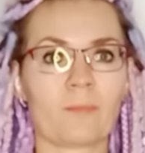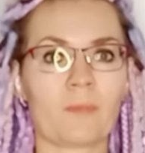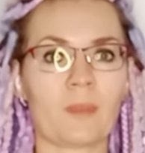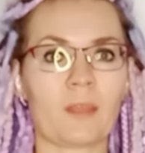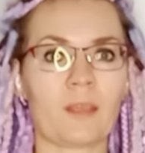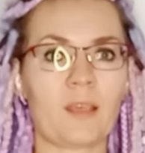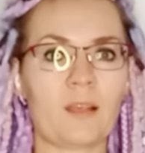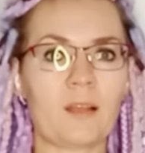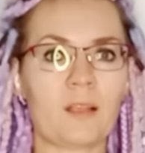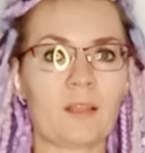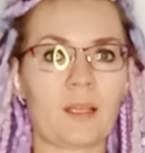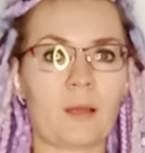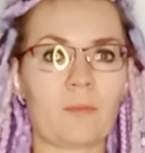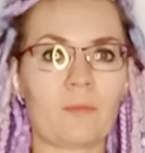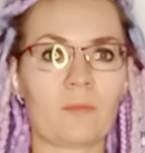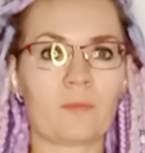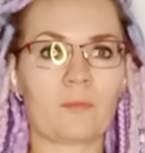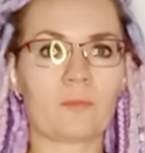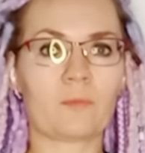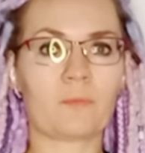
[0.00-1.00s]
Или
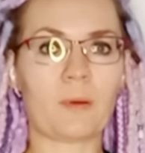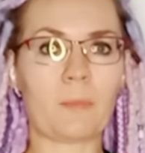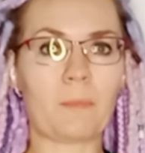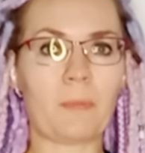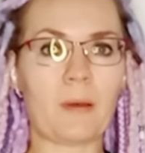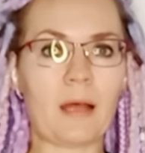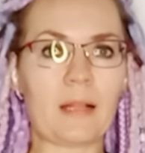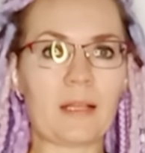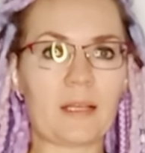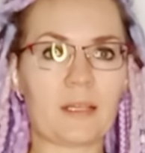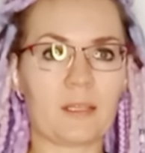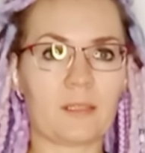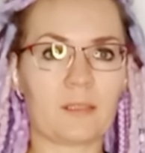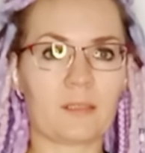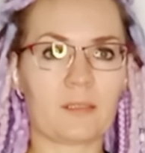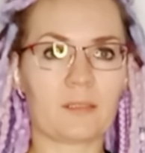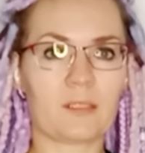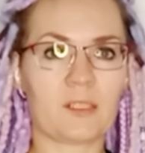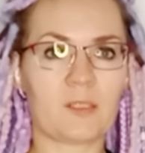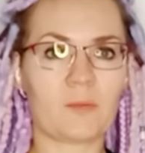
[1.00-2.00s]
там попала
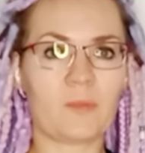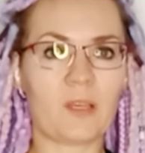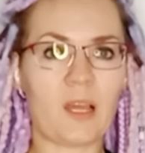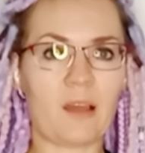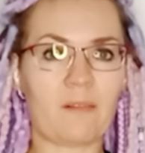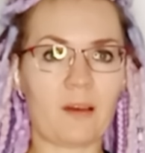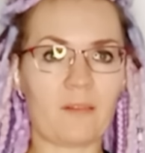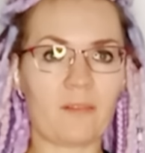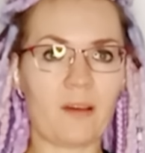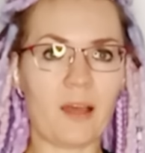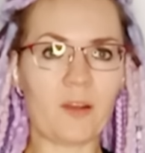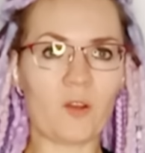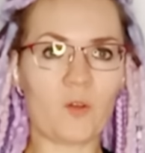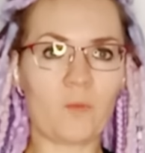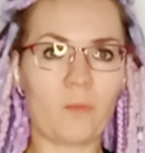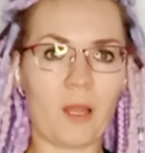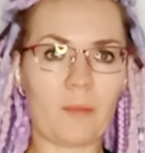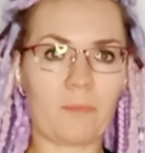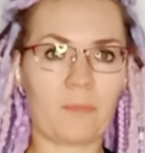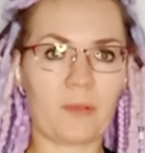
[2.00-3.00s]
э, семья в аварию,
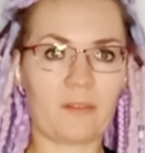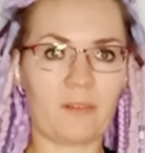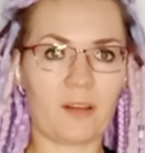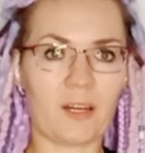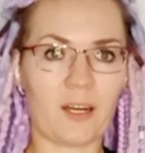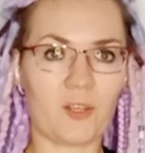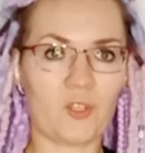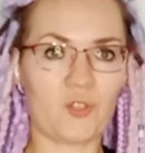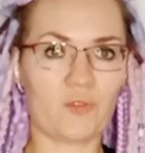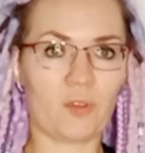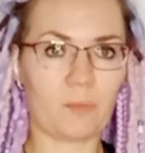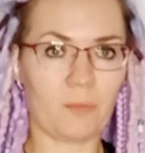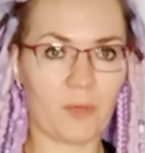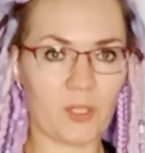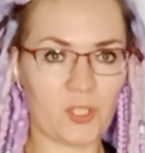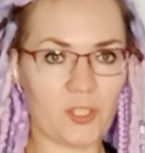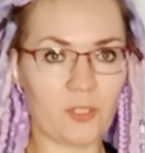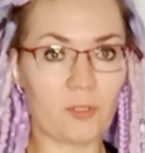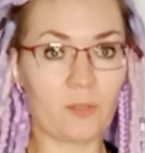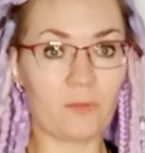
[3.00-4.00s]
мать переворачивает
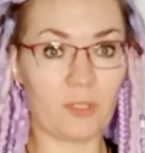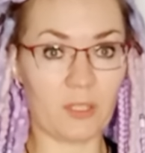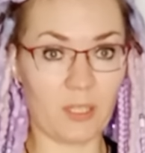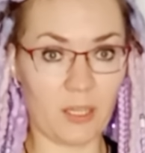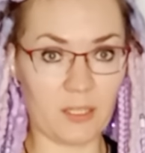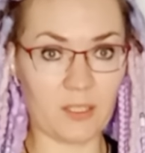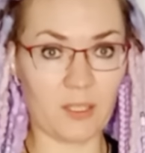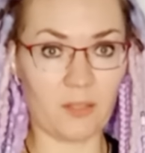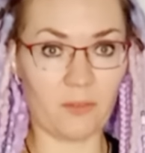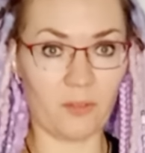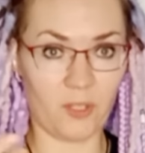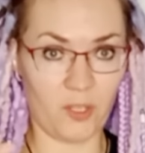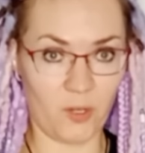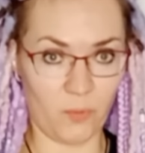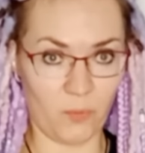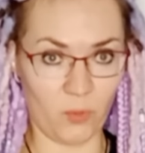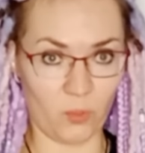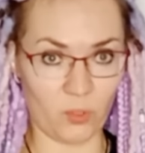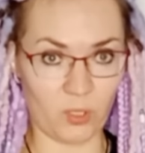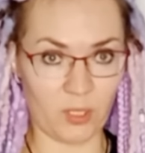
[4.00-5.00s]
машину, вытаскивает
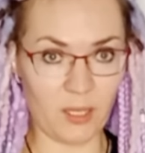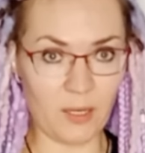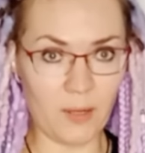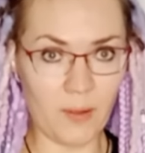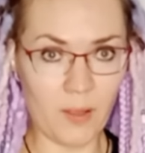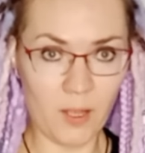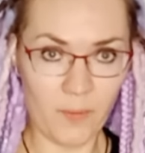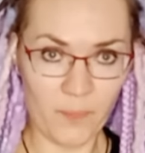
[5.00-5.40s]
ребенка.